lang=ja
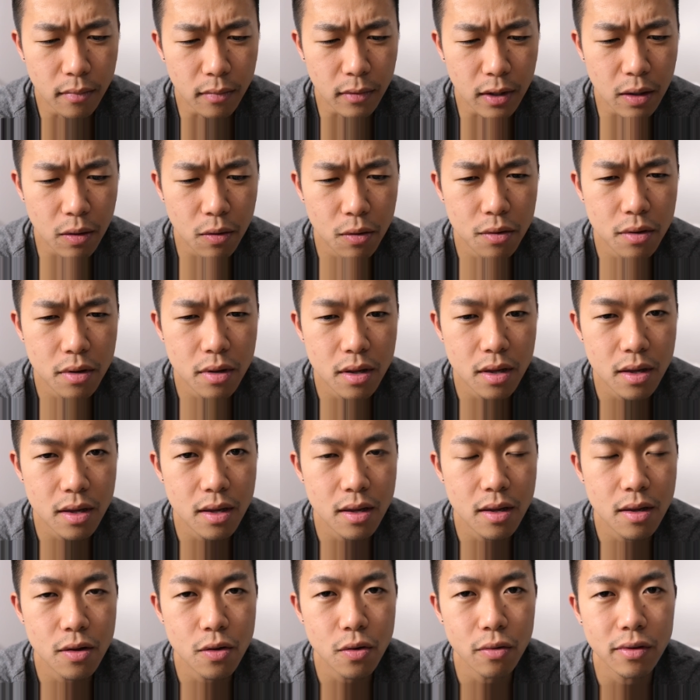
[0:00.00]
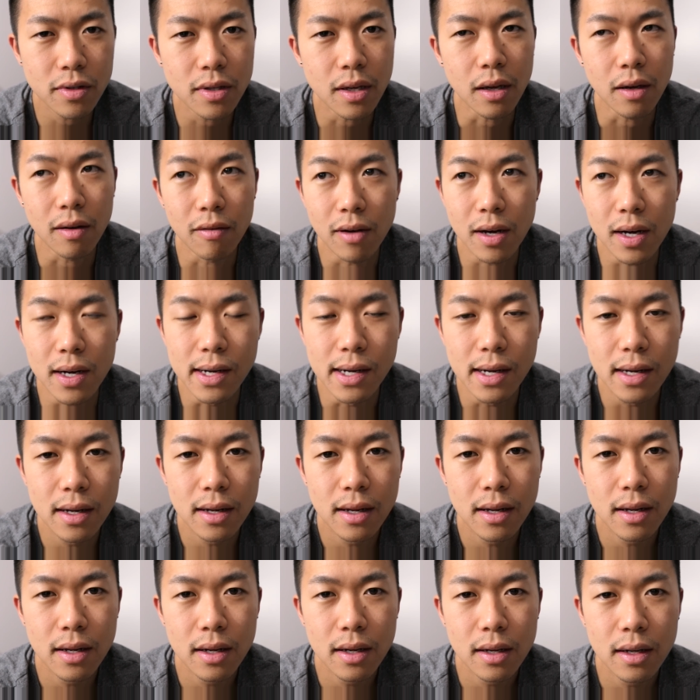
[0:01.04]
日本人女性は
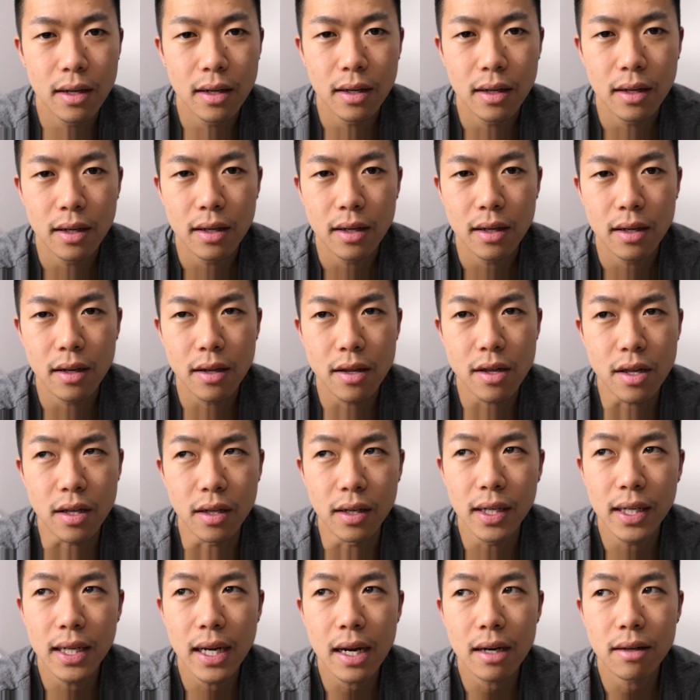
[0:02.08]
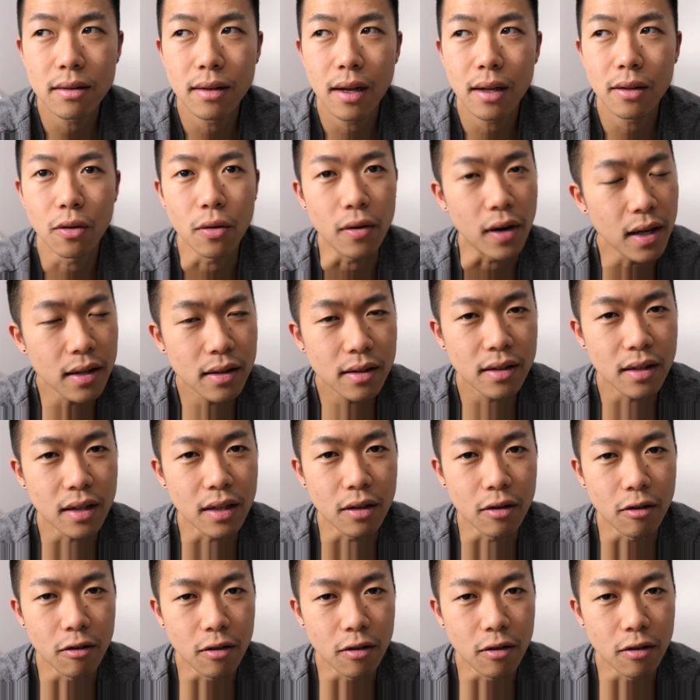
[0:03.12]
尻軽なのかってい